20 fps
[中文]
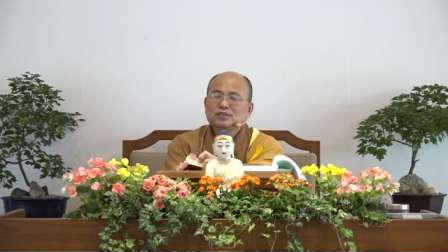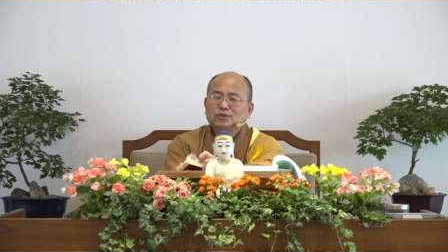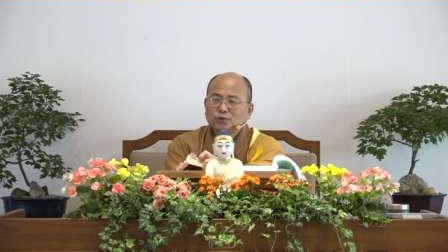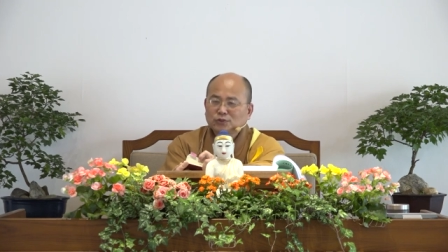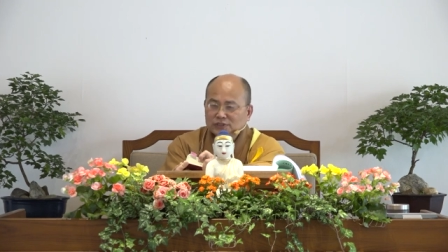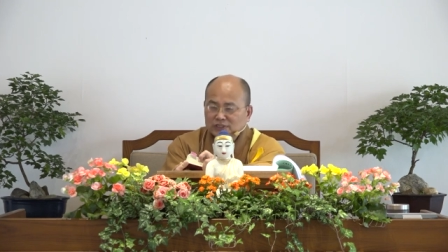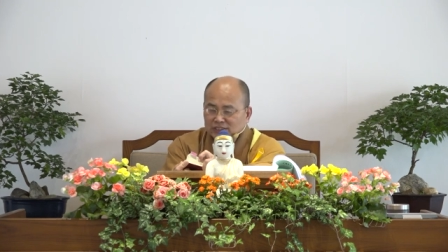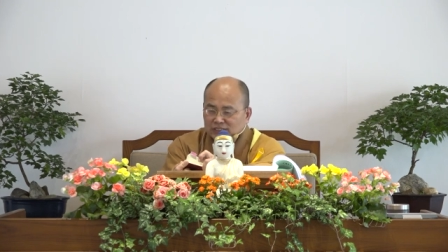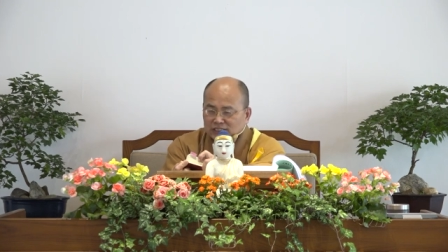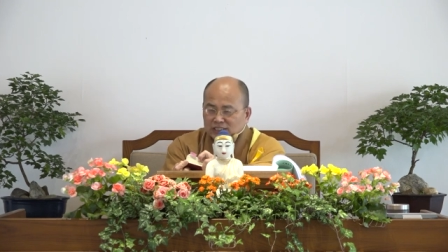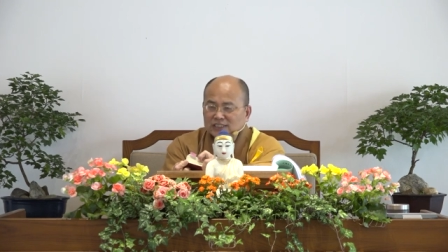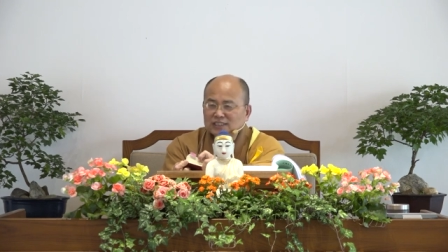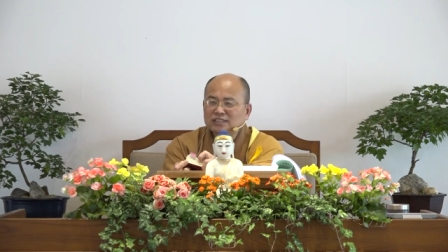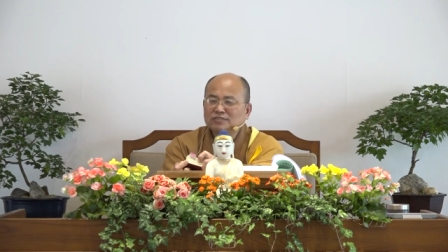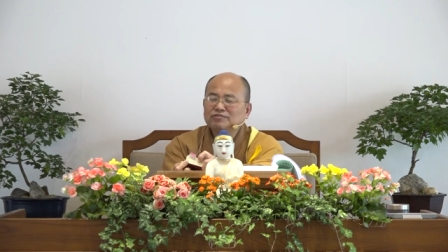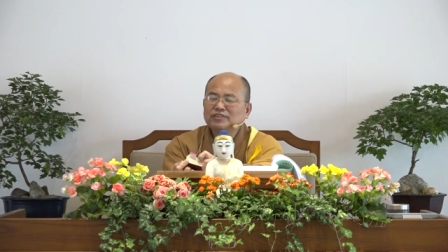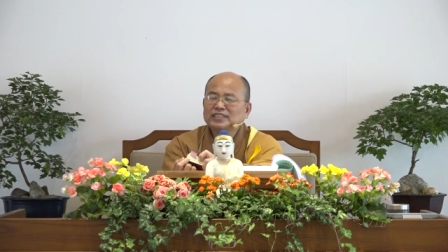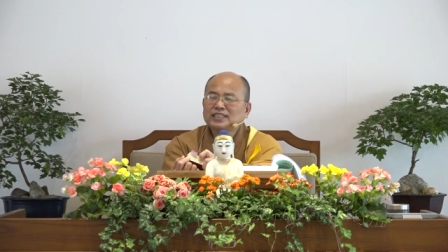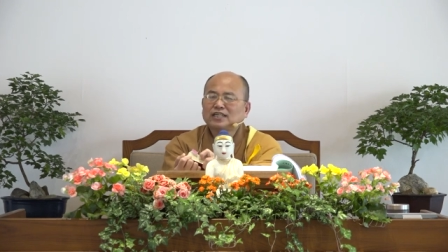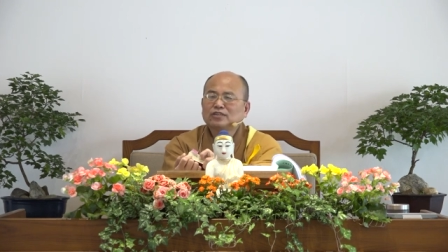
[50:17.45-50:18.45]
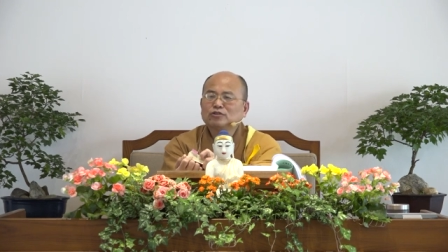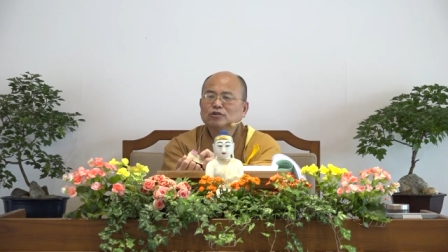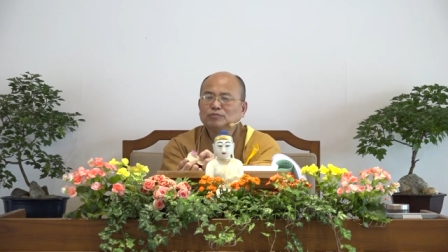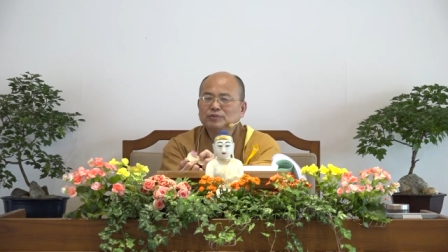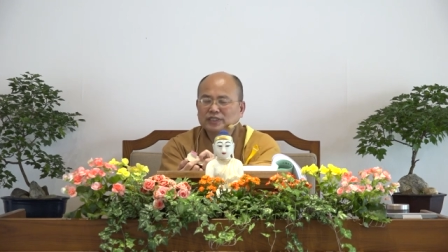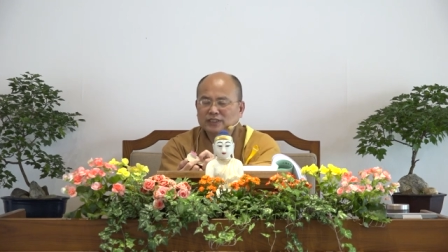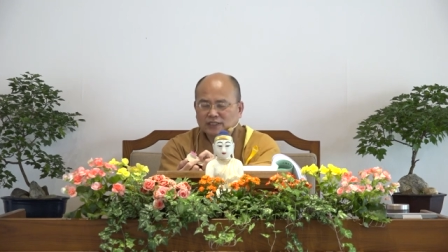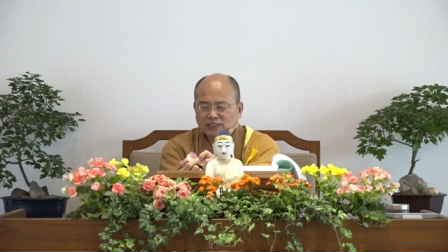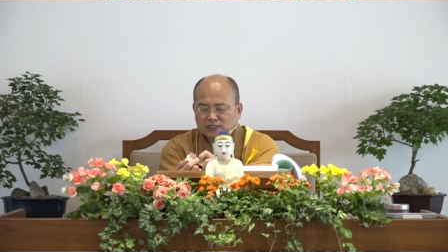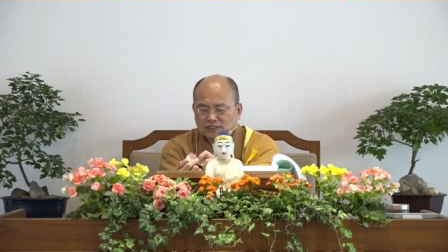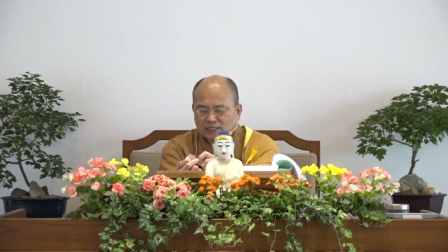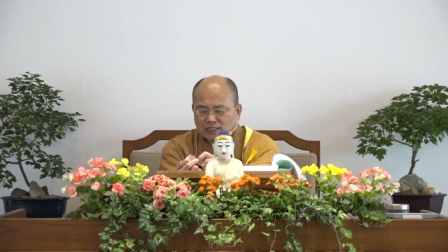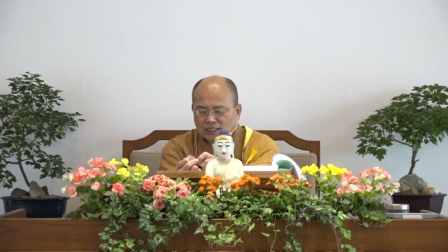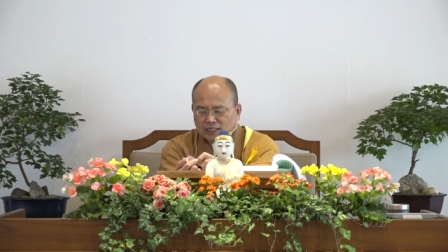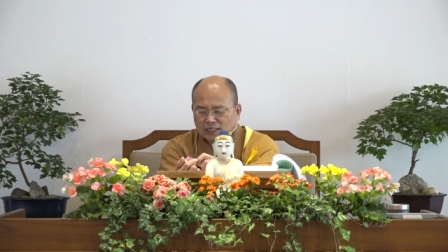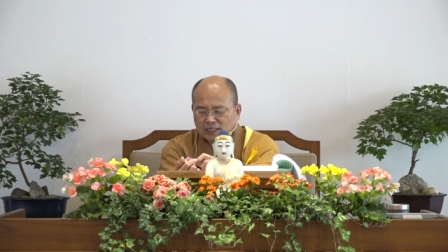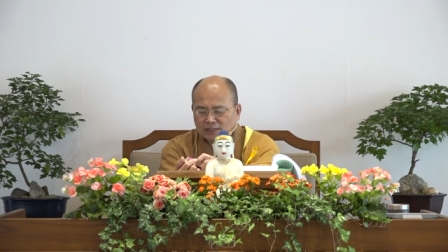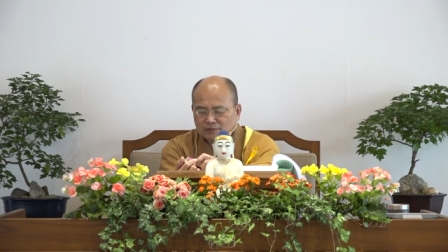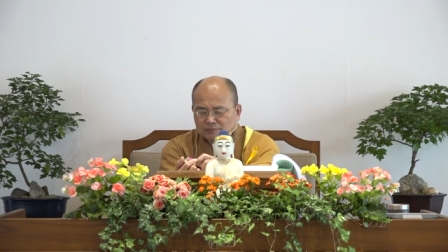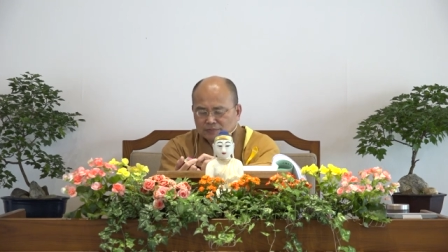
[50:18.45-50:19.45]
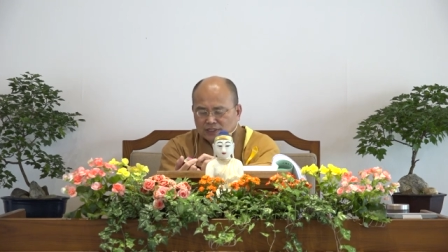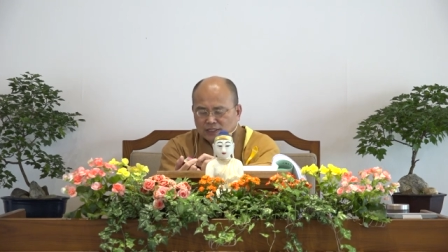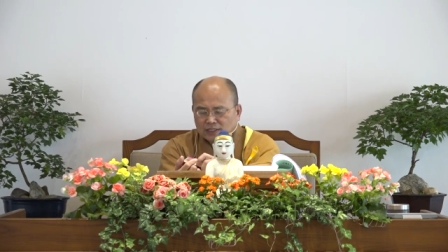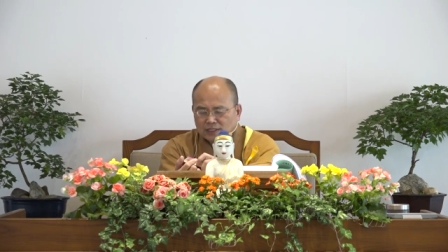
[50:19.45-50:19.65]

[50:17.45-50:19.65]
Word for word: 都是精进非常有名的啊。